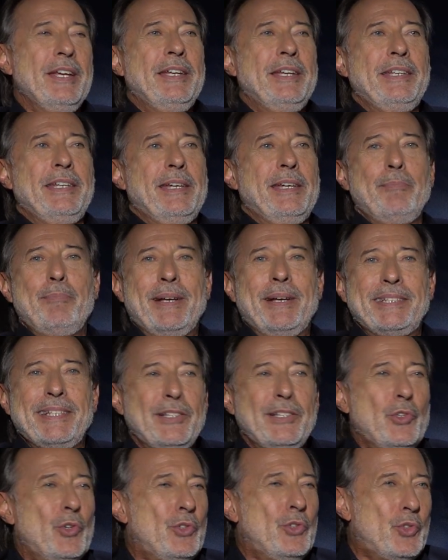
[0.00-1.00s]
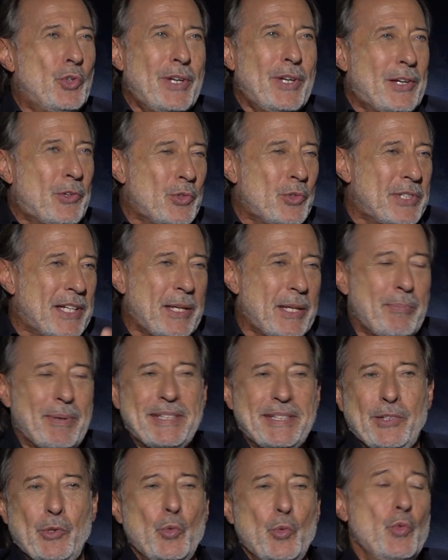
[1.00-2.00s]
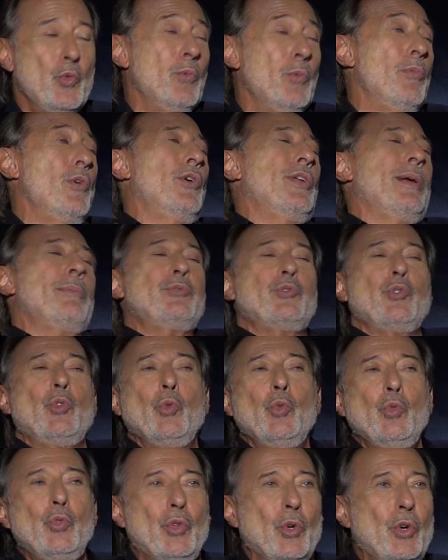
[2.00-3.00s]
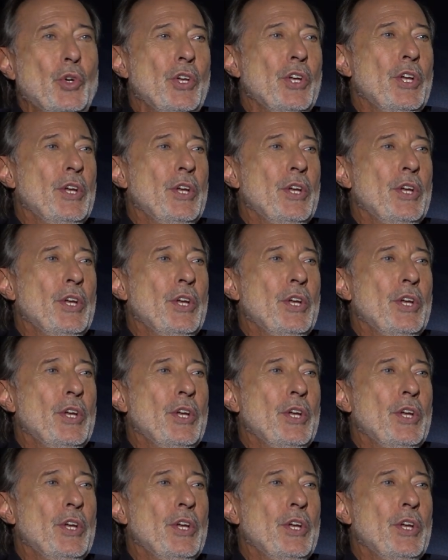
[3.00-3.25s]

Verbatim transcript: y eh, pasándole todas las cosas que pasan con un humor absoluto,